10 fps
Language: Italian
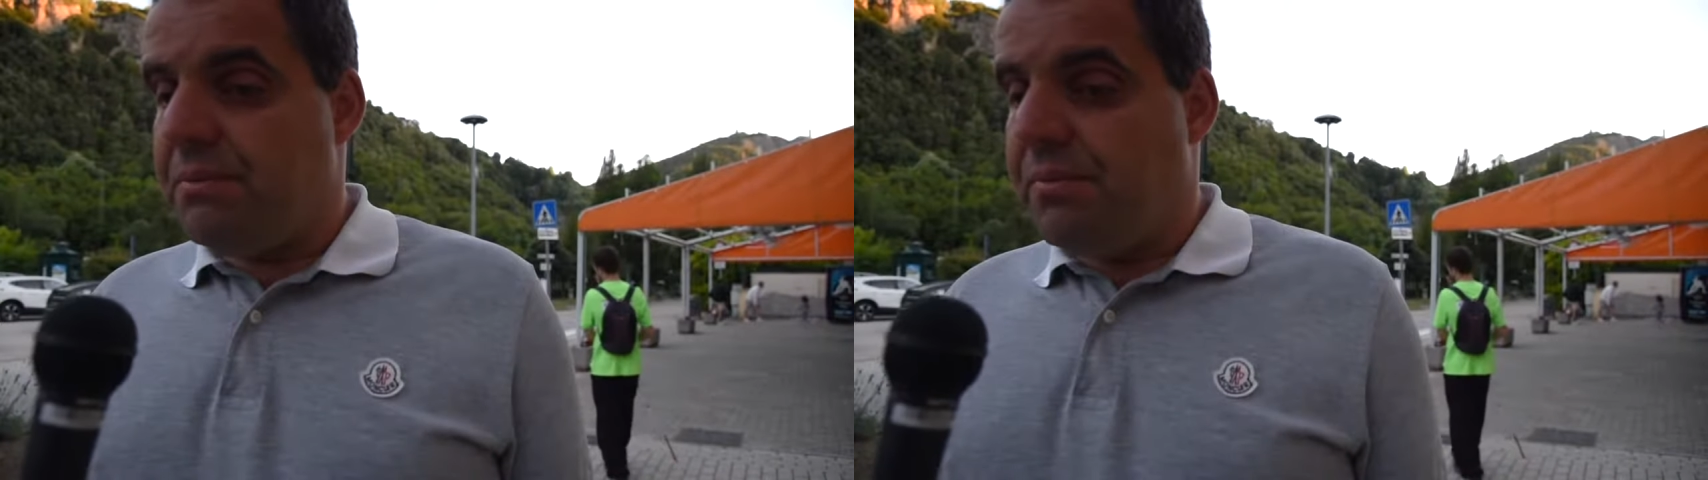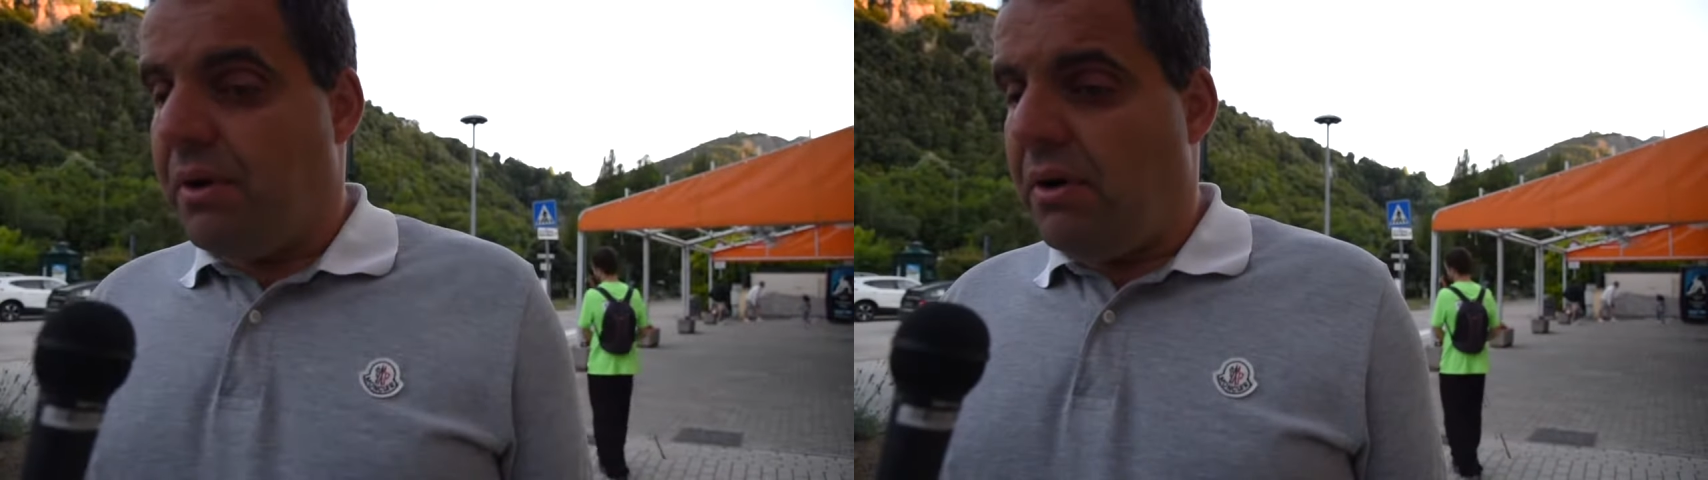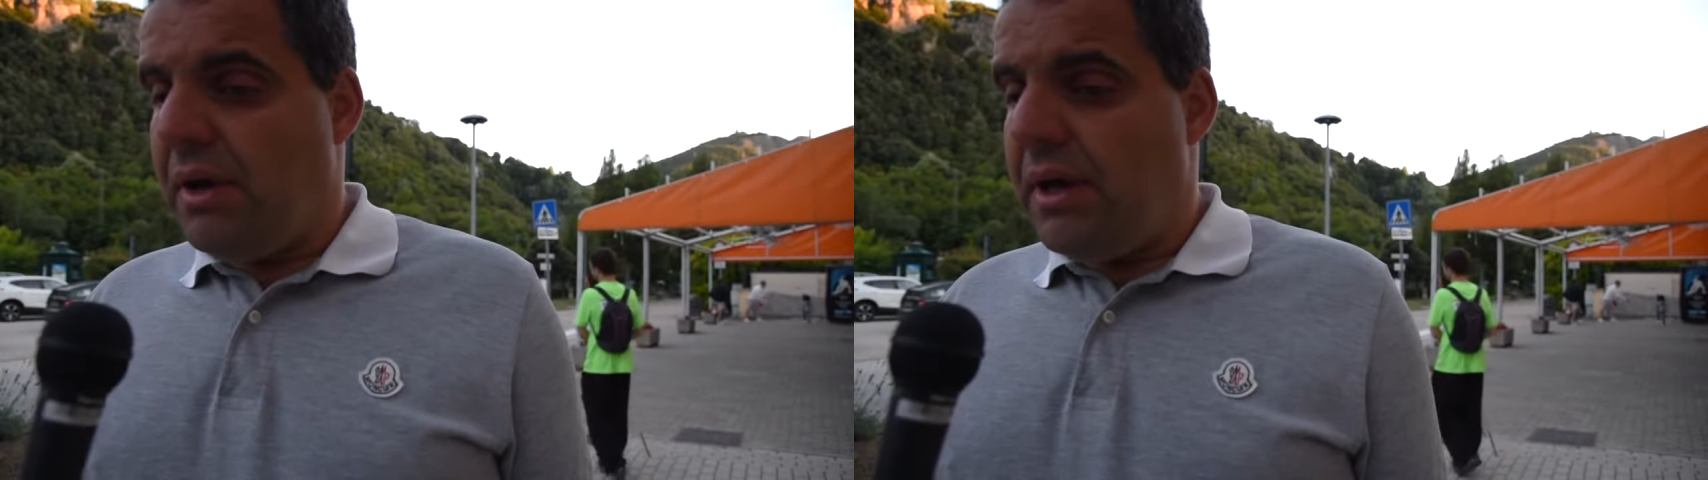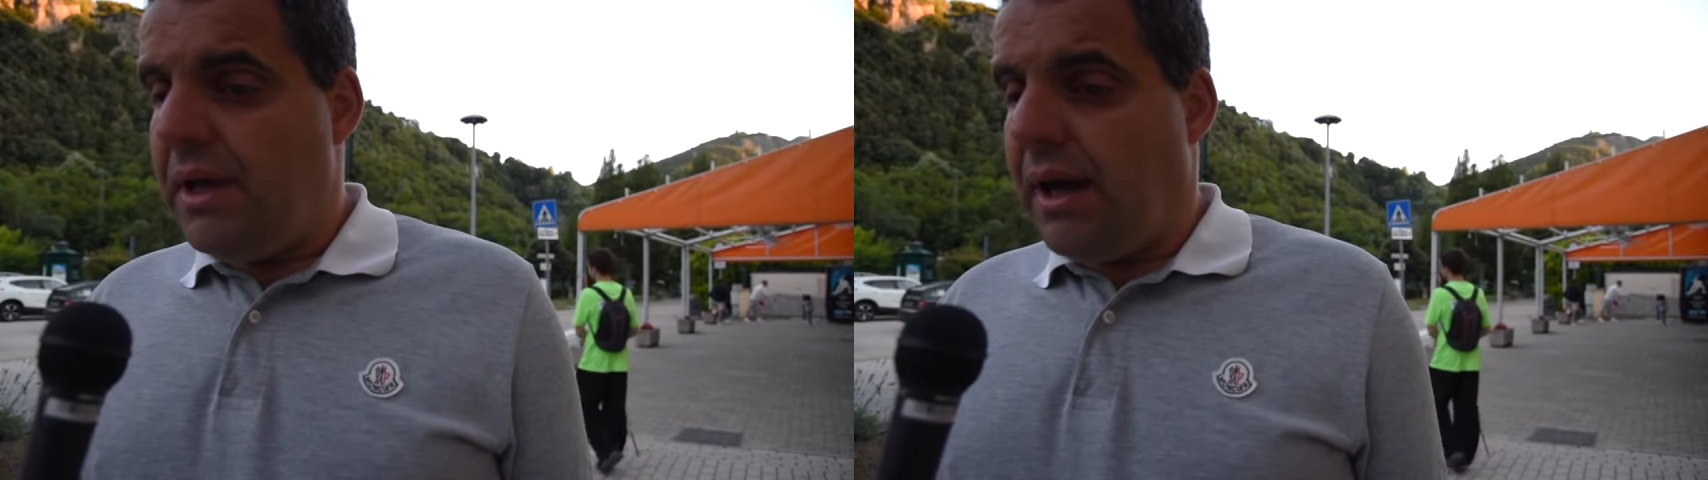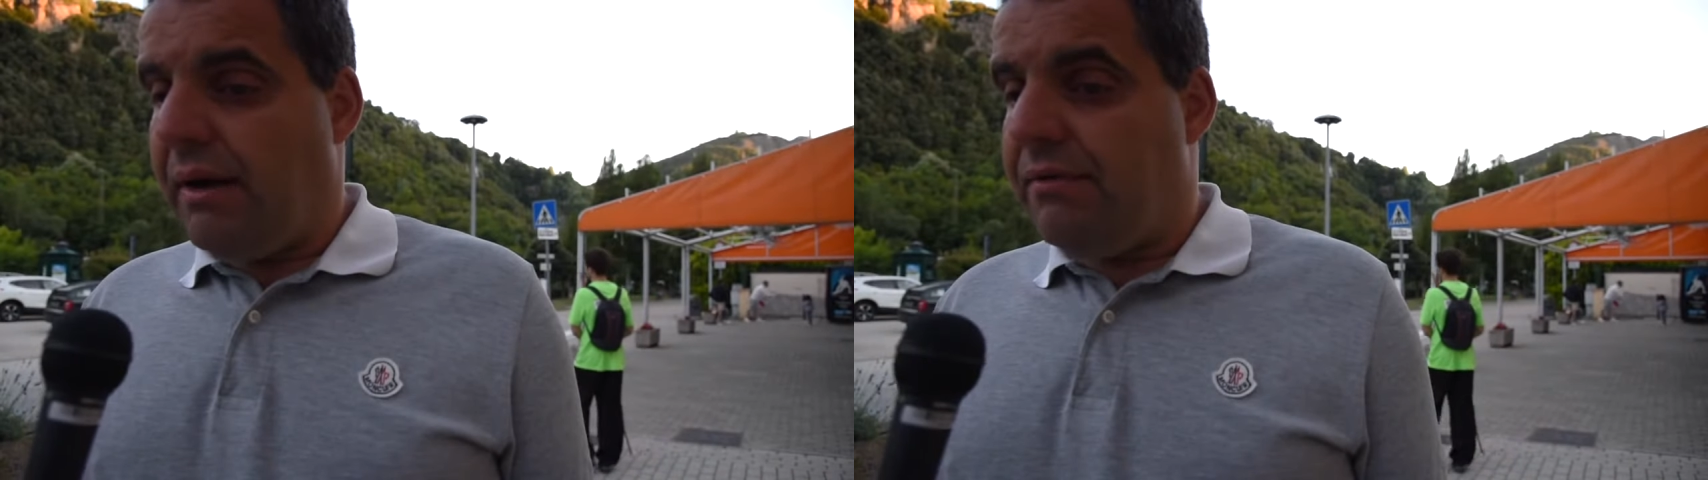
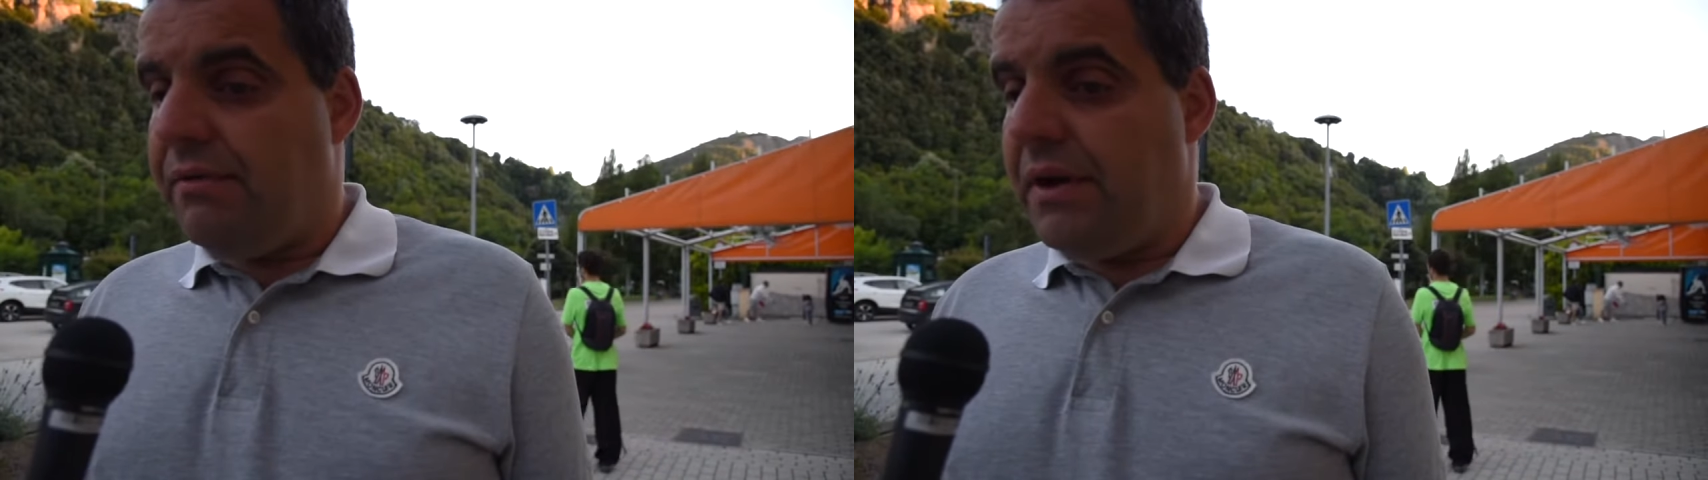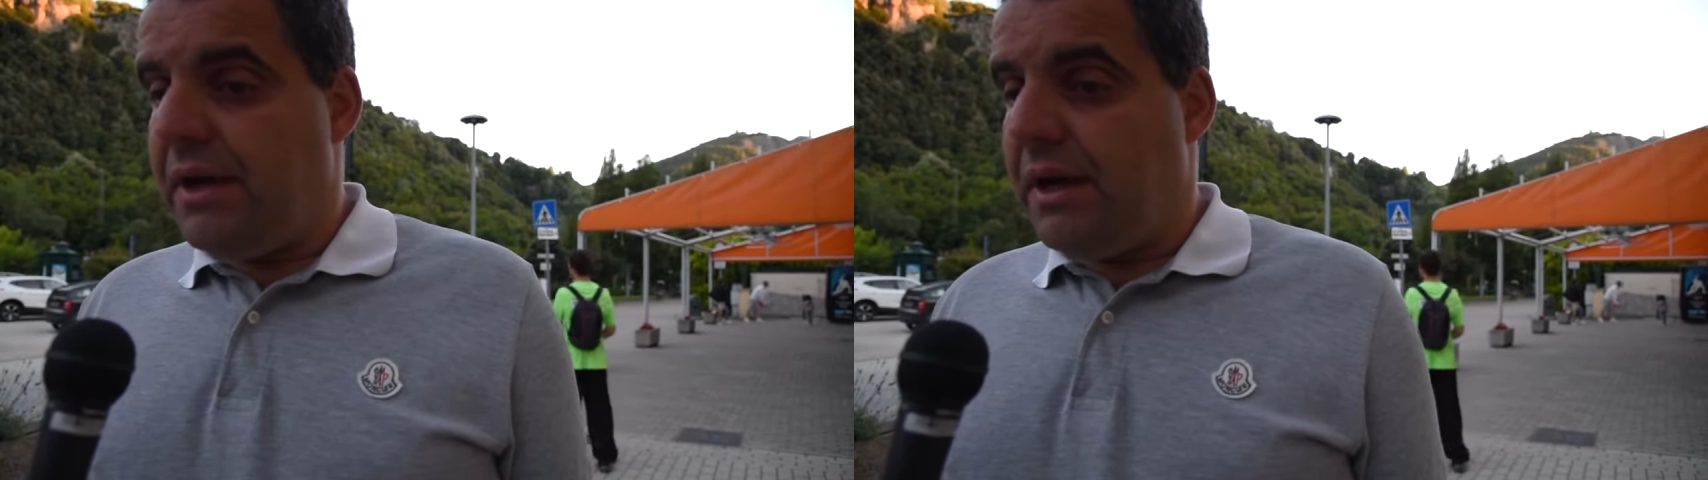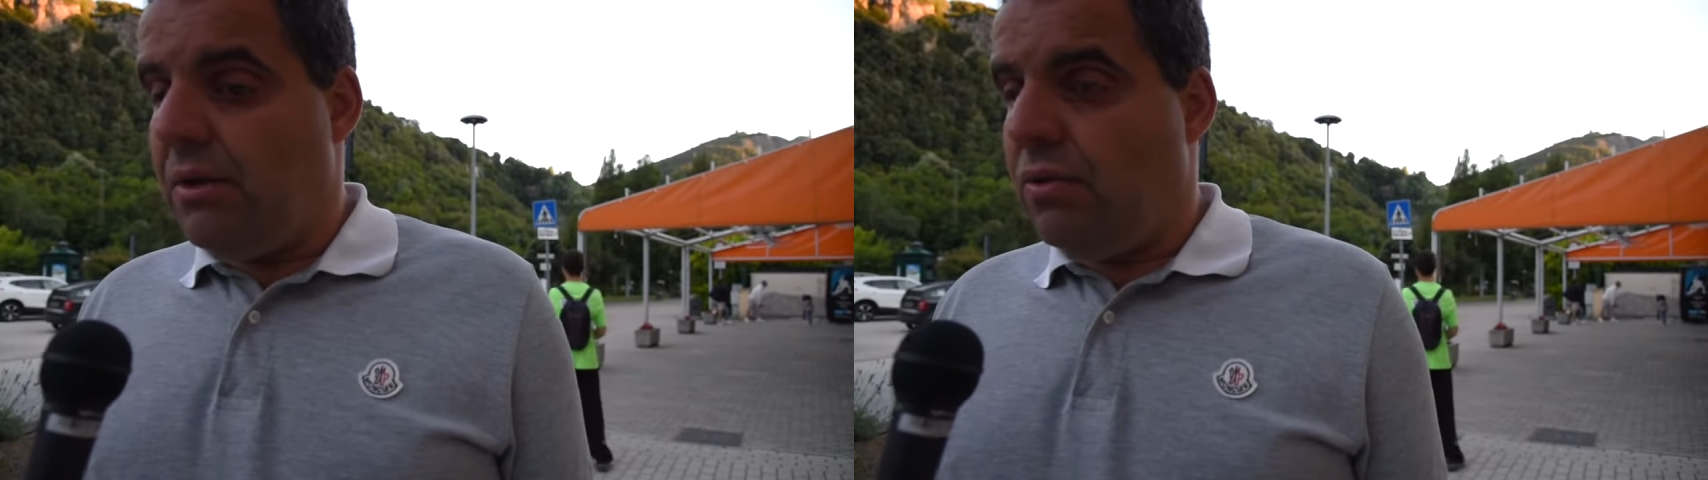poi a fine